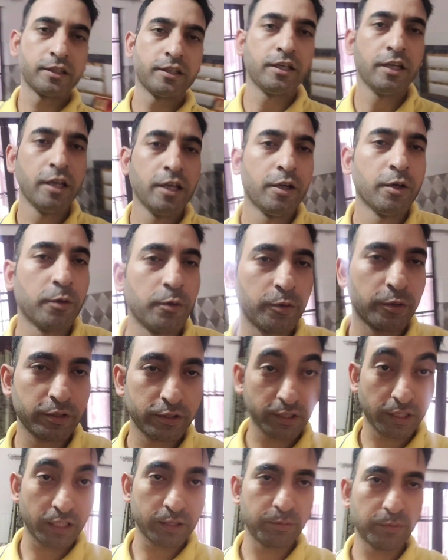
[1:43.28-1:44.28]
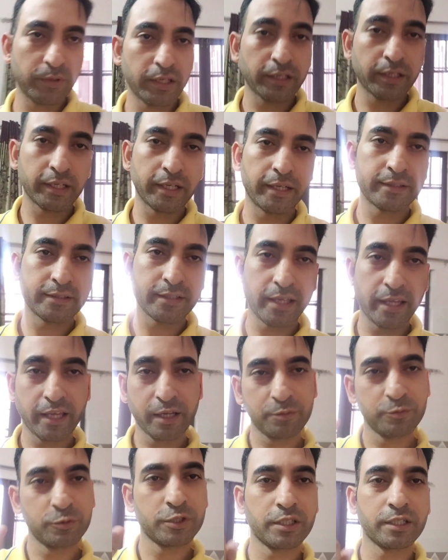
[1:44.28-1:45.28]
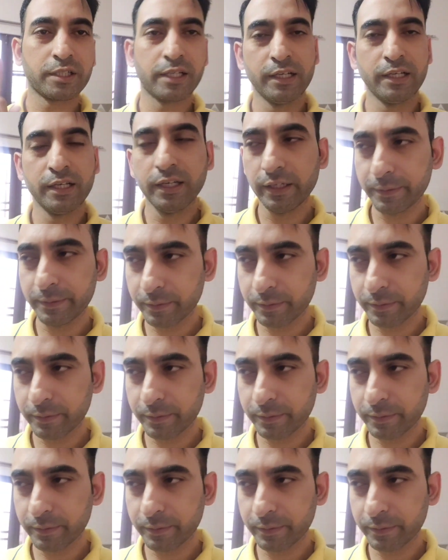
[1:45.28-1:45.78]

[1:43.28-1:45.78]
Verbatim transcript: दी और साथ में गाइज एक मुझे कल